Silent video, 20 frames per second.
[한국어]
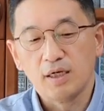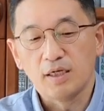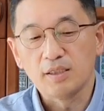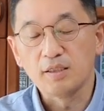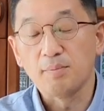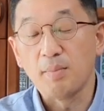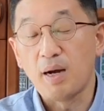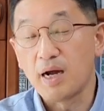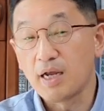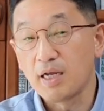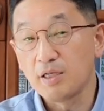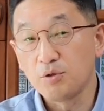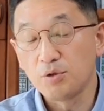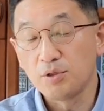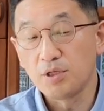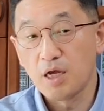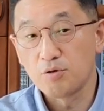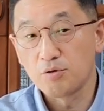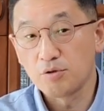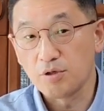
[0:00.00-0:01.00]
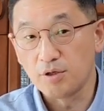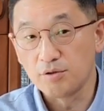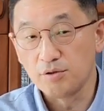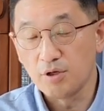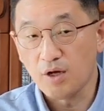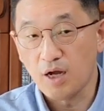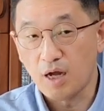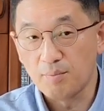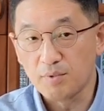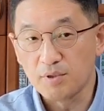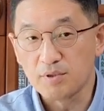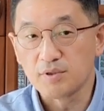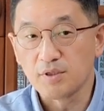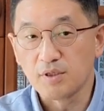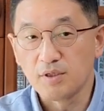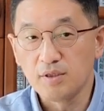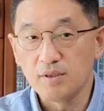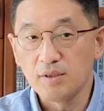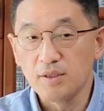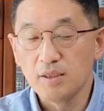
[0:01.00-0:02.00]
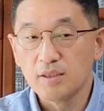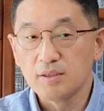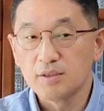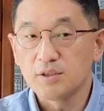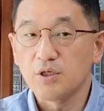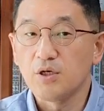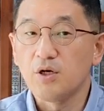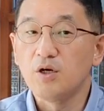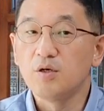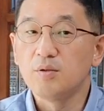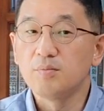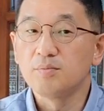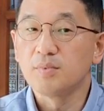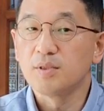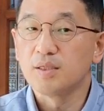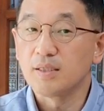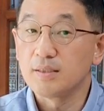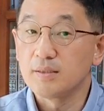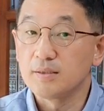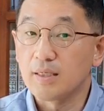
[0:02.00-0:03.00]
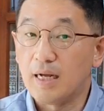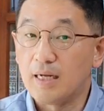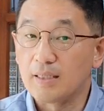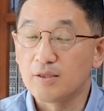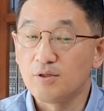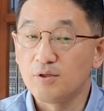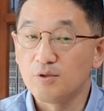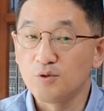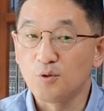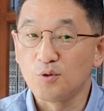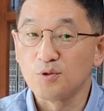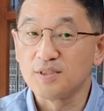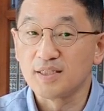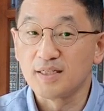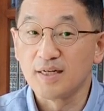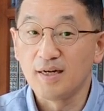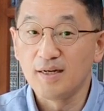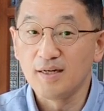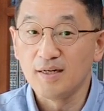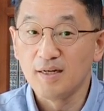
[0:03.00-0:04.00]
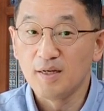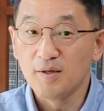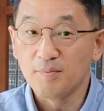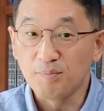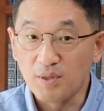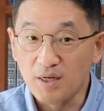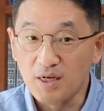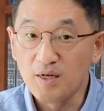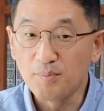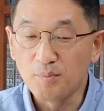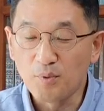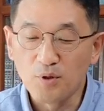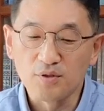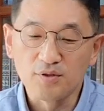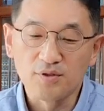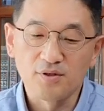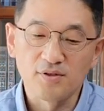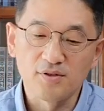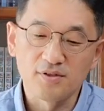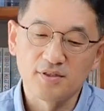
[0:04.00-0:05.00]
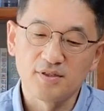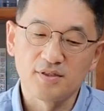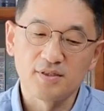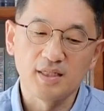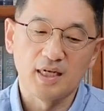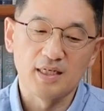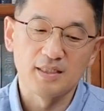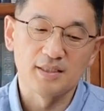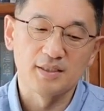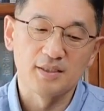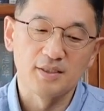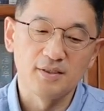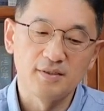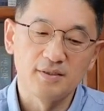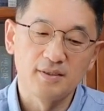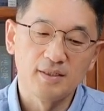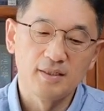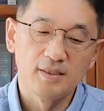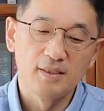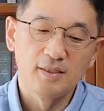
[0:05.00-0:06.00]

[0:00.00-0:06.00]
그래서 마게도냐로 건너가면서 처음 갔던 도시가 빌립보였던 거 기억나시죠?